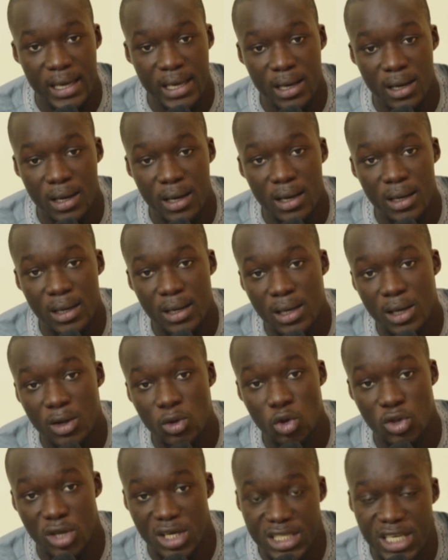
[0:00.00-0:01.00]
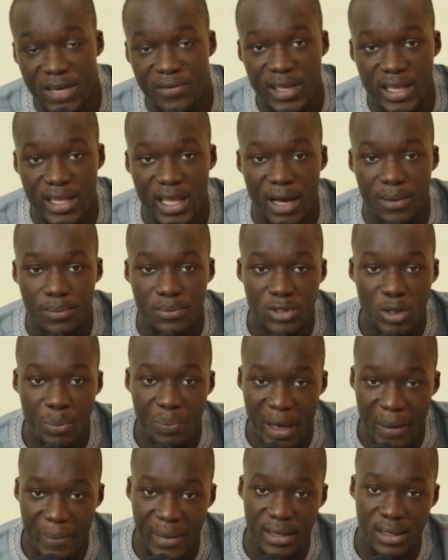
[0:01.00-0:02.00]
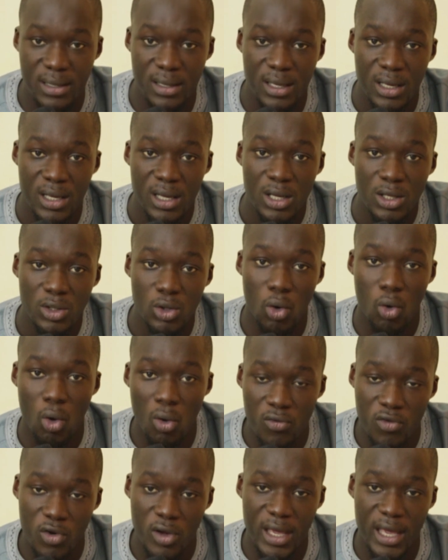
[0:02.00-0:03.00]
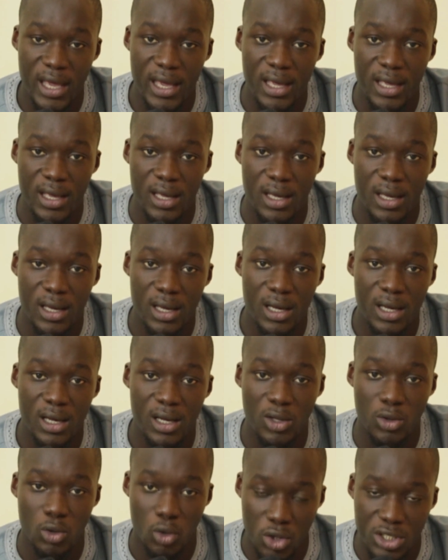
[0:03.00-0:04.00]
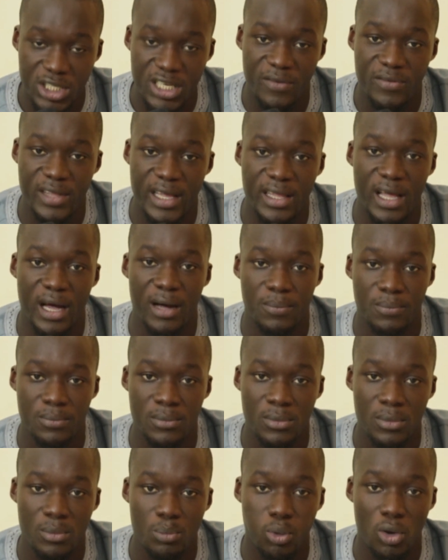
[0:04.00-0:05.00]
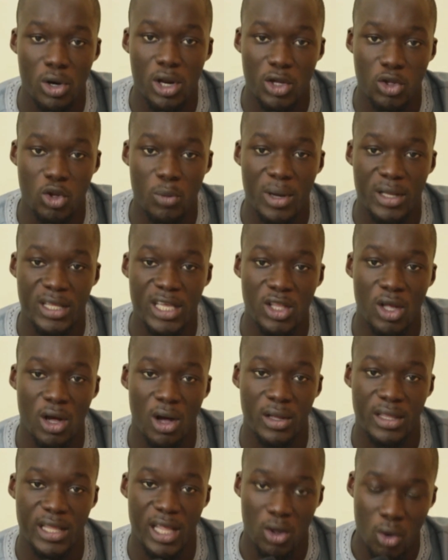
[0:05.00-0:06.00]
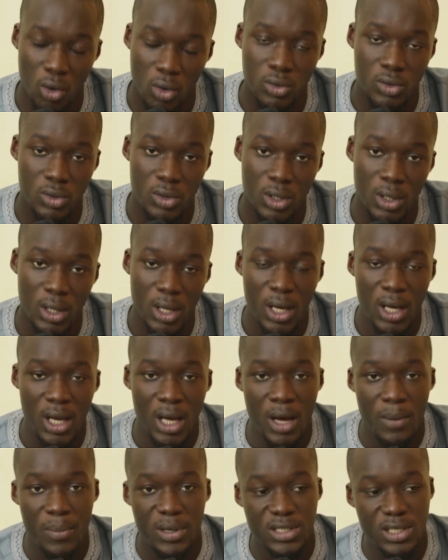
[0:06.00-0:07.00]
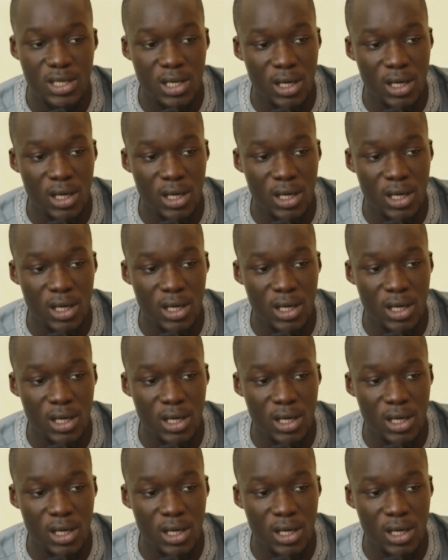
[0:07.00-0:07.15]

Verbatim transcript: qu'un autre chef d'État se permette de convoquer euh, nos chefs d'État pour leur demander de rendre des comptes. Parce